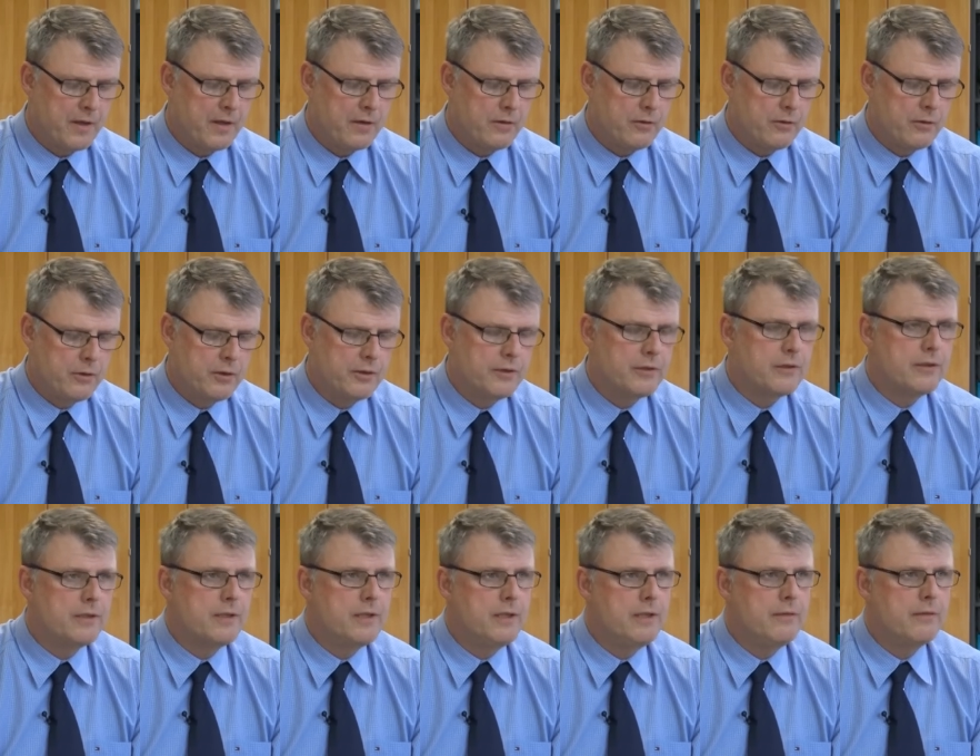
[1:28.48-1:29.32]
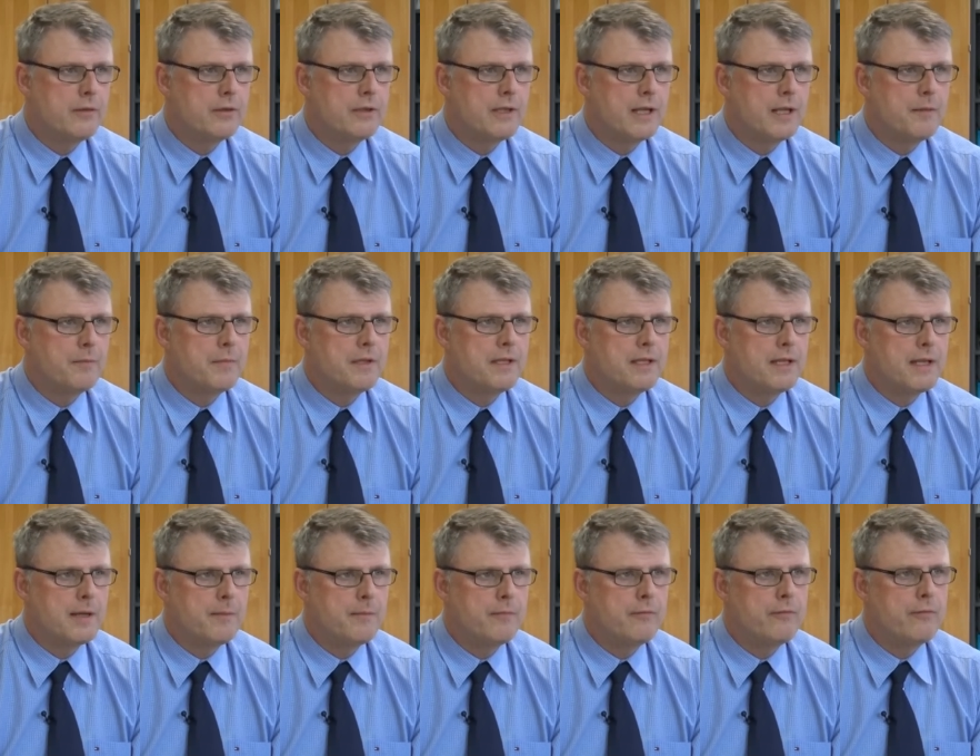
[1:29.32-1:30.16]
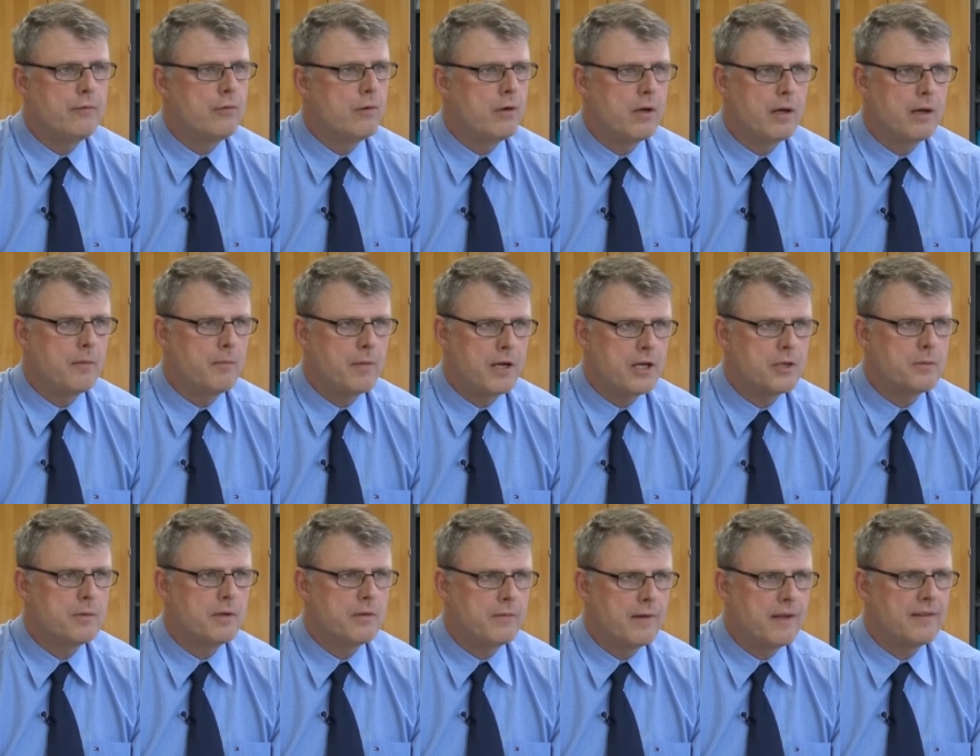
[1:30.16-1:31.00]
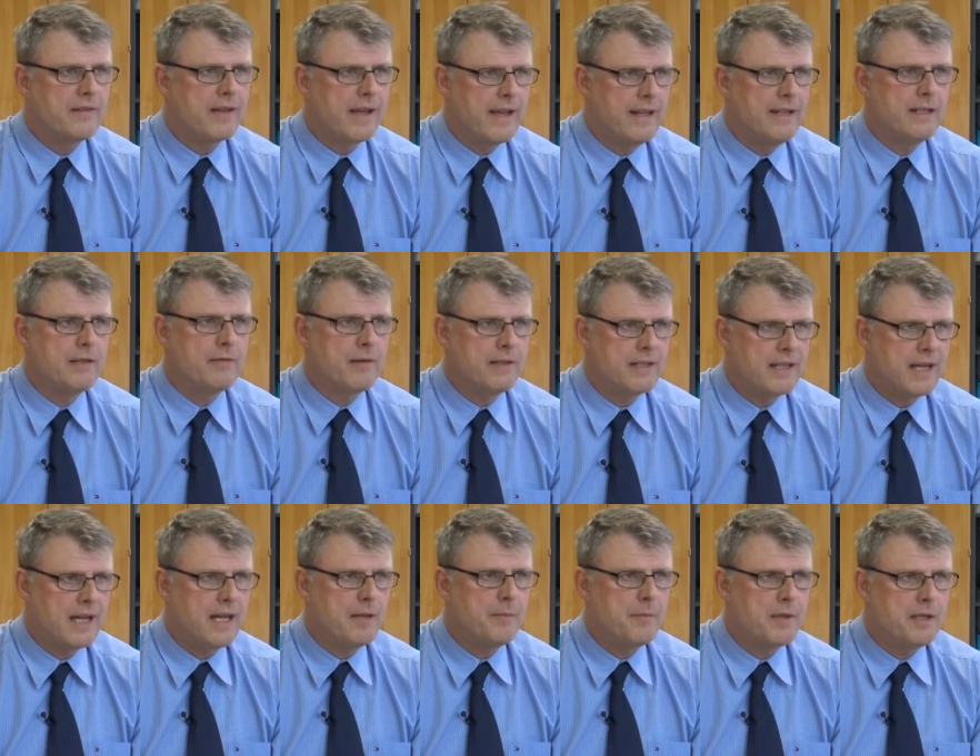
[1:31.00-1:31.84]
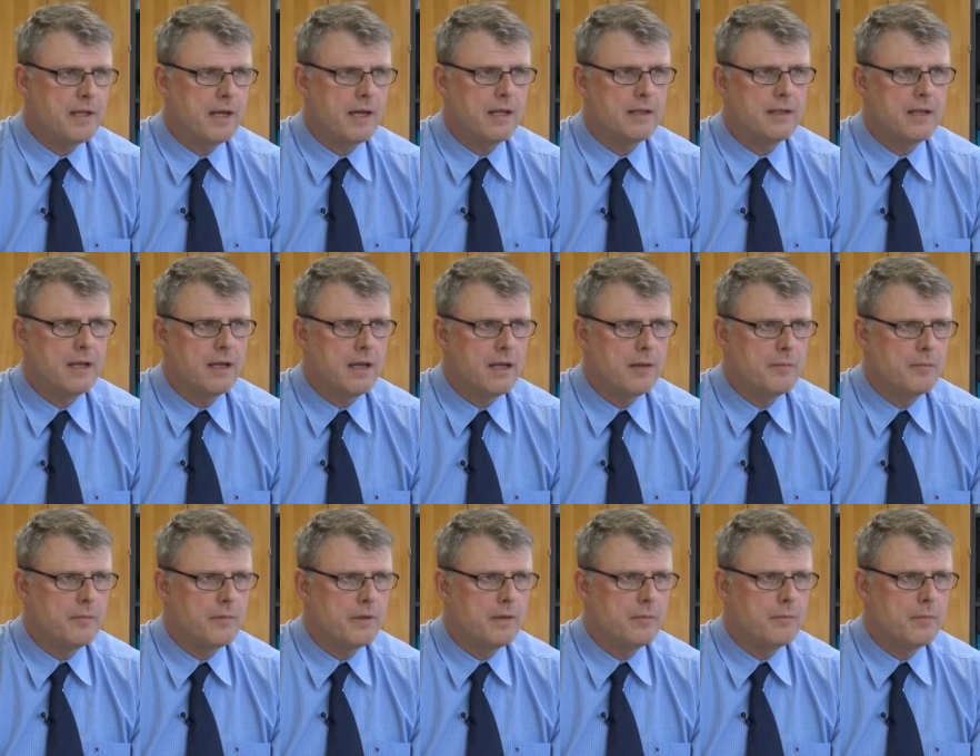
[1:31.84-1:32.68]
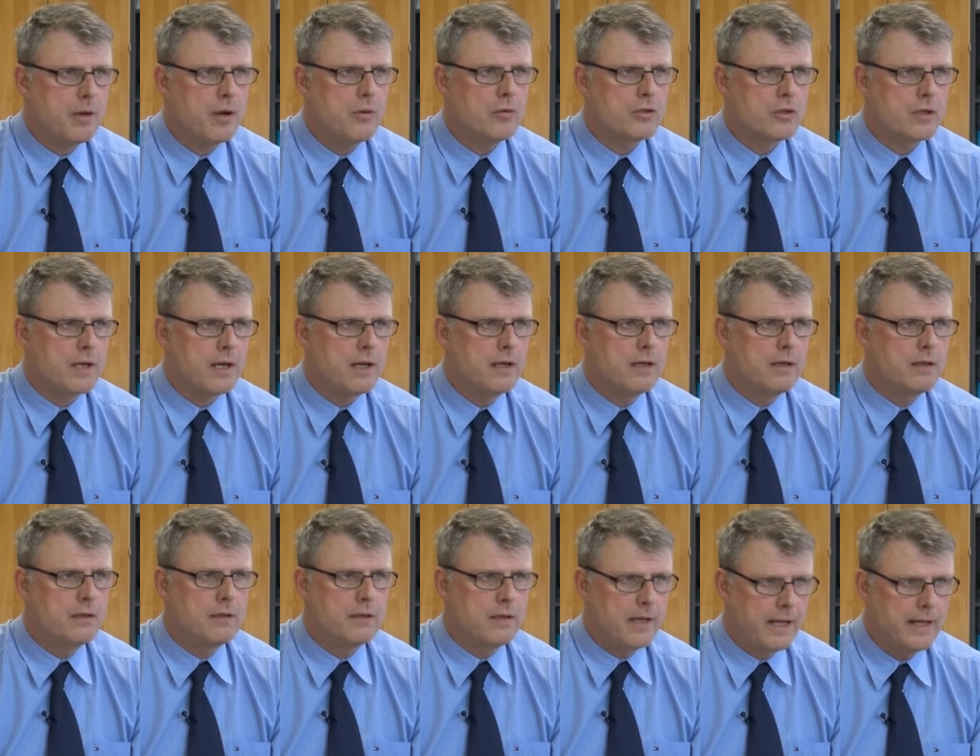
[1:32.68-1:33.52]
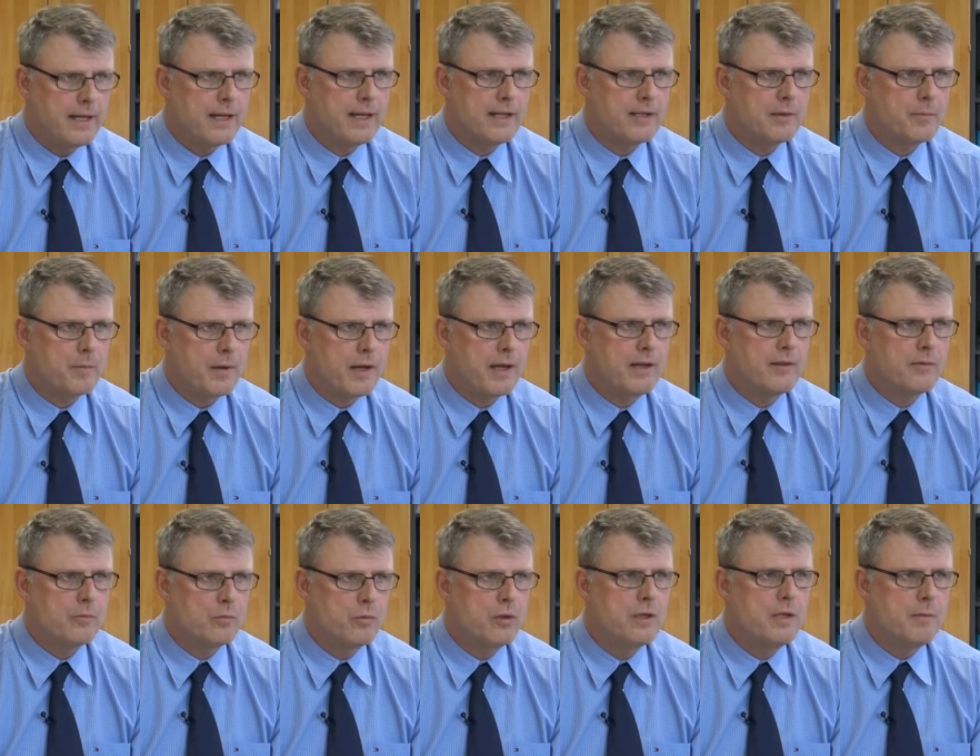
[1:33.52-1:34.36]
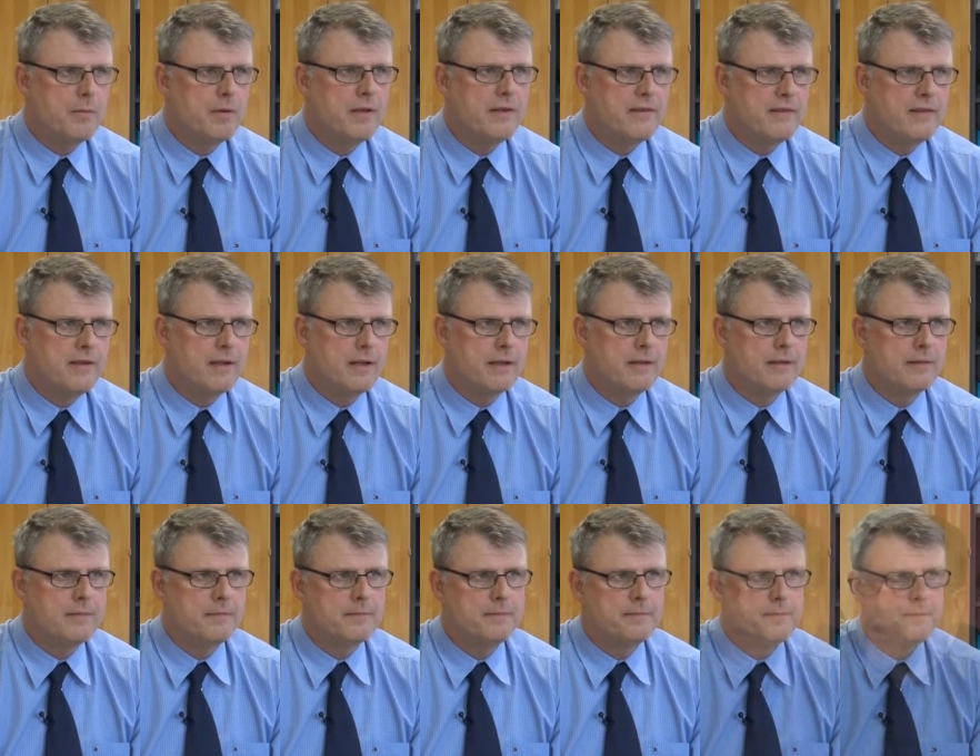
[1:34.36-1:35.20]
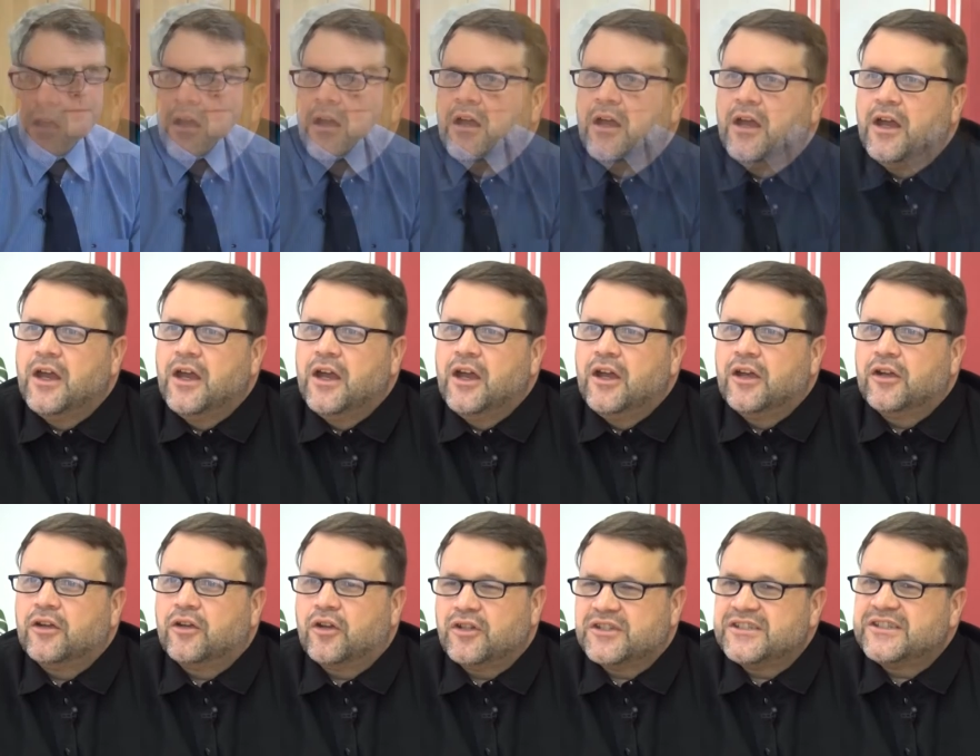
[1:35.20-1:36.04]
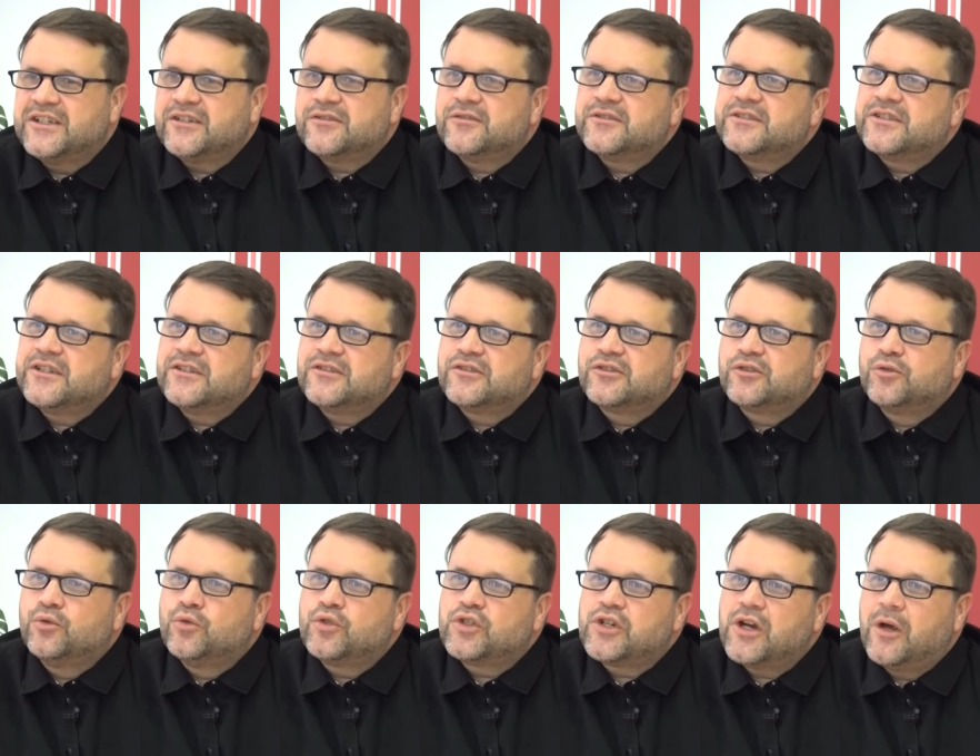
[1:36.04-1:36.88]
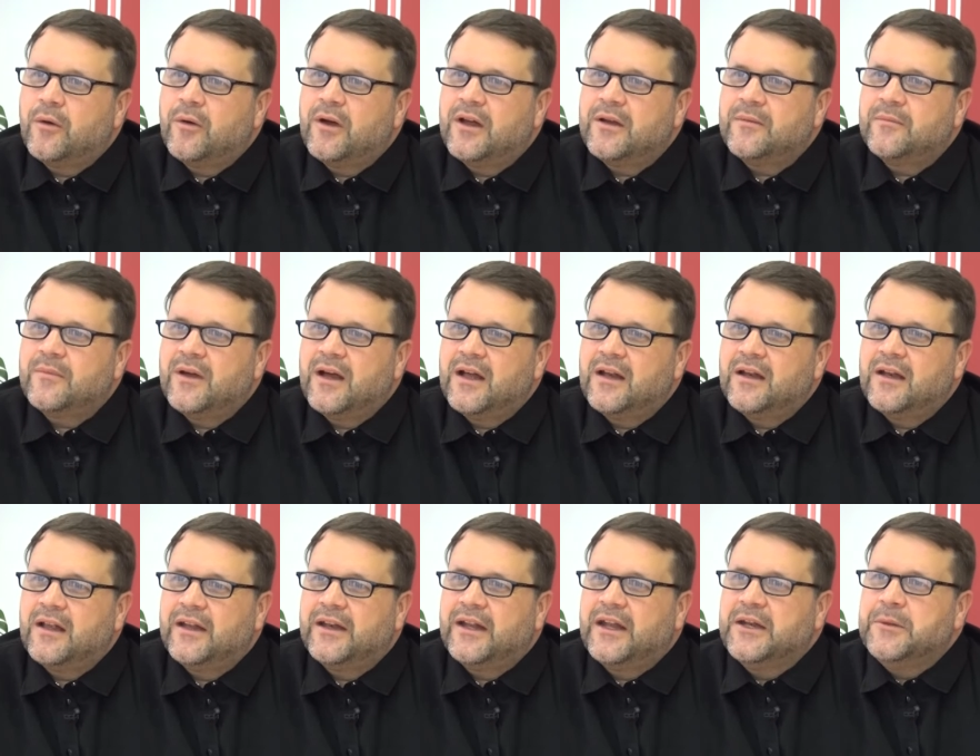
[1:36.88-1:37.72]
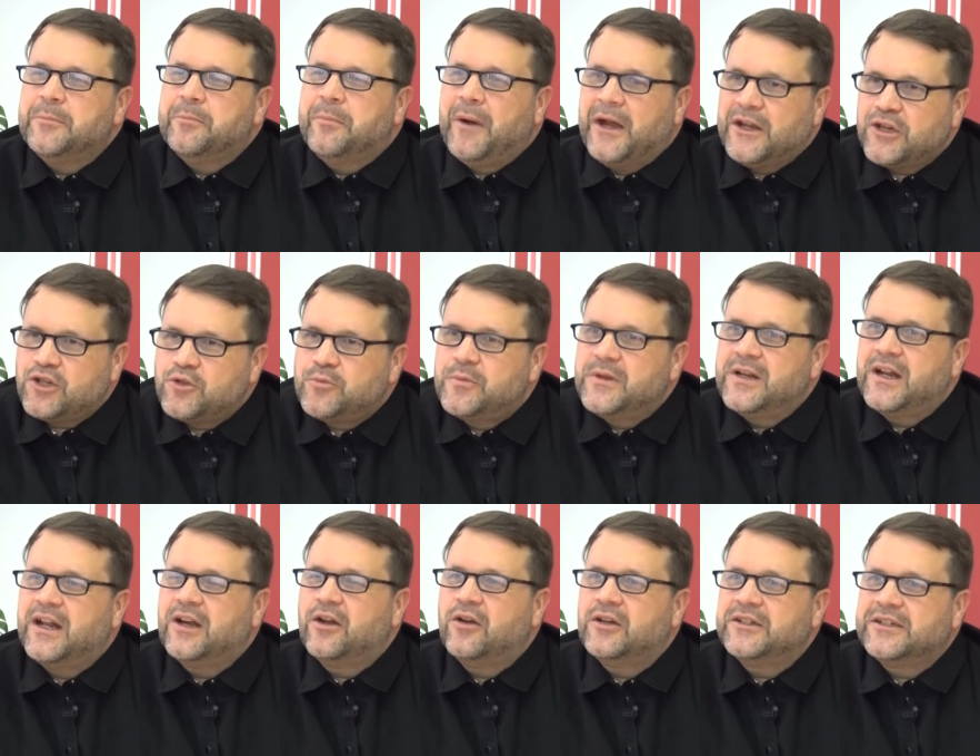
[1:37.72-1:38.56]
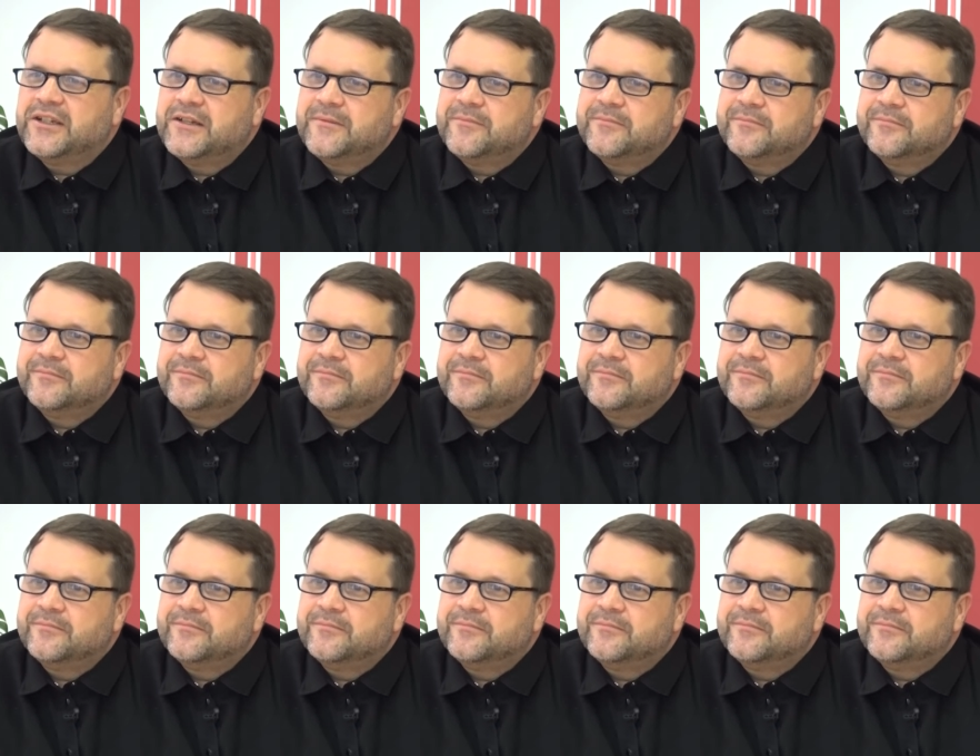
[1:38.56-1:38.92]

Und die wird dann mit dem für beispielsweise einen Quadratmeter angegebenen Pauschal äh, Einheitspreis multipliziert. Können Sie das unseren Zuschauern mal an einem Beispiel erläutern?